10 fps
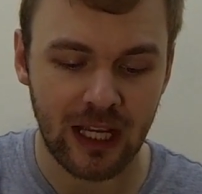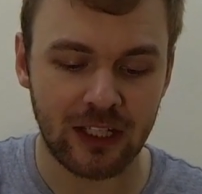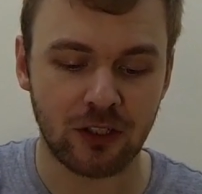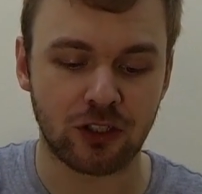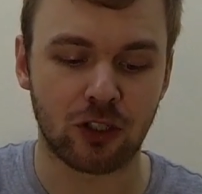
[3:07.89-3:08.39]

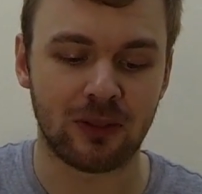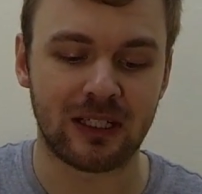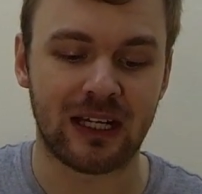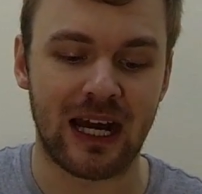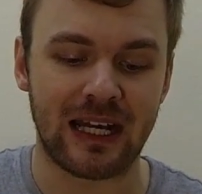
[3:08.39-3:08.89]
Ayo
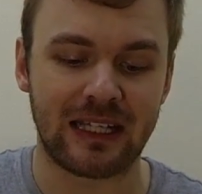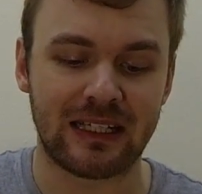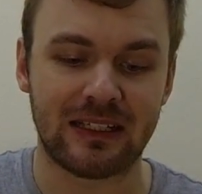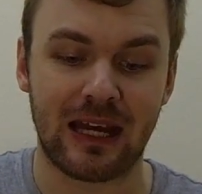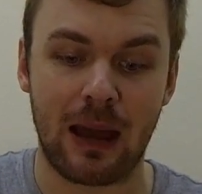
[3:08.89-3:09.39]
coba ayo,
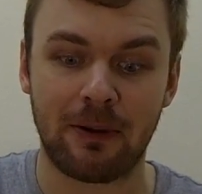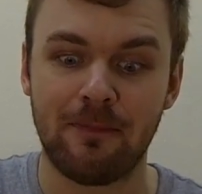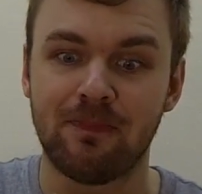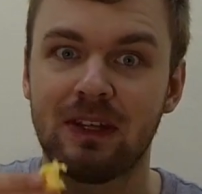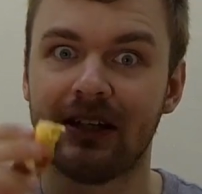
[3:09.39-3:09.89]
uh,
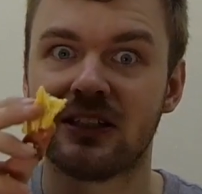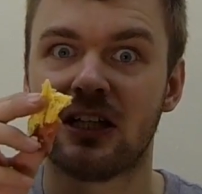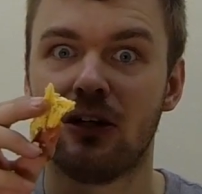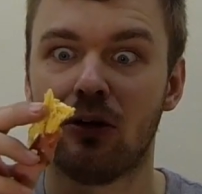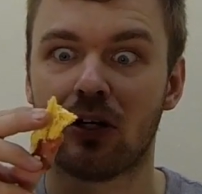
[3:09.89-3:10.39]
apa?
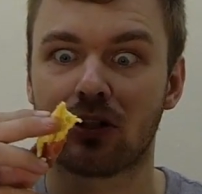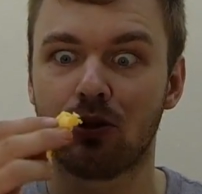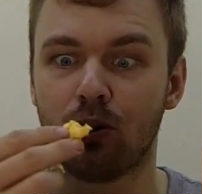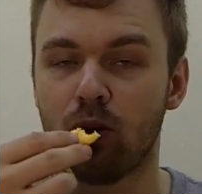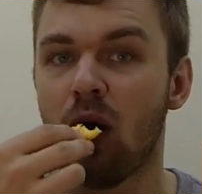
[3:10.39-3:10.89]
Telur
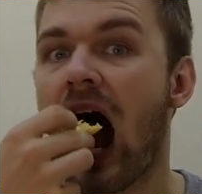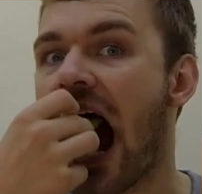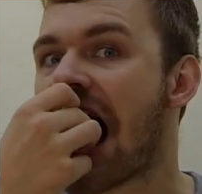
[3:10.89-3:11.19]
dulu.